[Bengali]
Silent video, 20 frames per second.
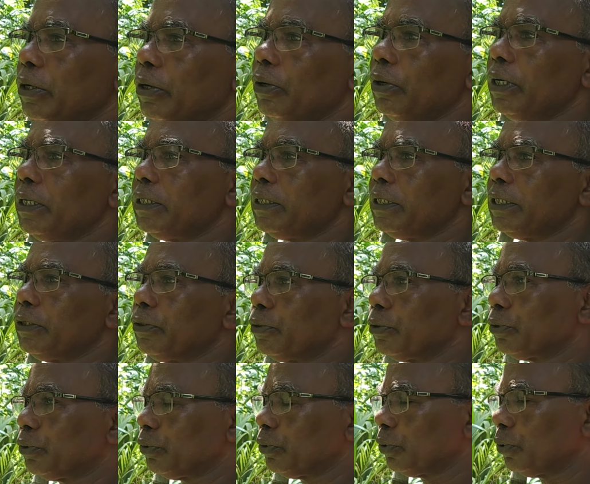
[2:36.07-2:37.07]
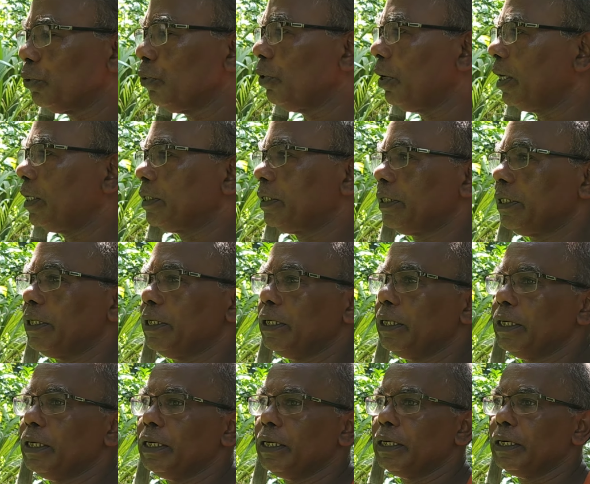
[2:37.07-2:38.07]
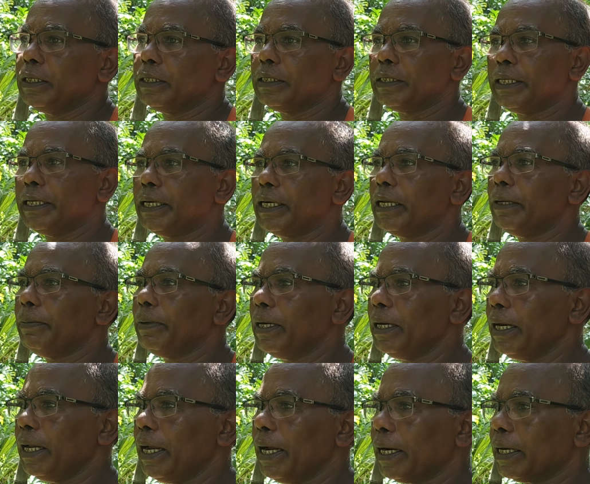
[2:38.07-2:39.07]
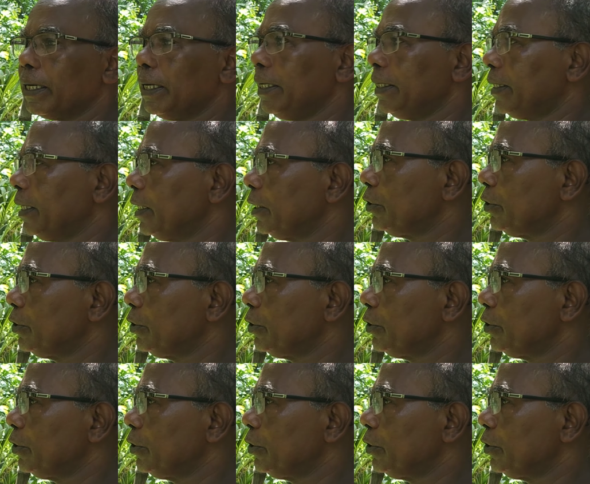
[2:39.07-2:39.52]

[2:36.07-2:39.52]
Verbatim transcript: ধরনের যে ওষুধগুলো আছে দেড় এম এল এক লিটার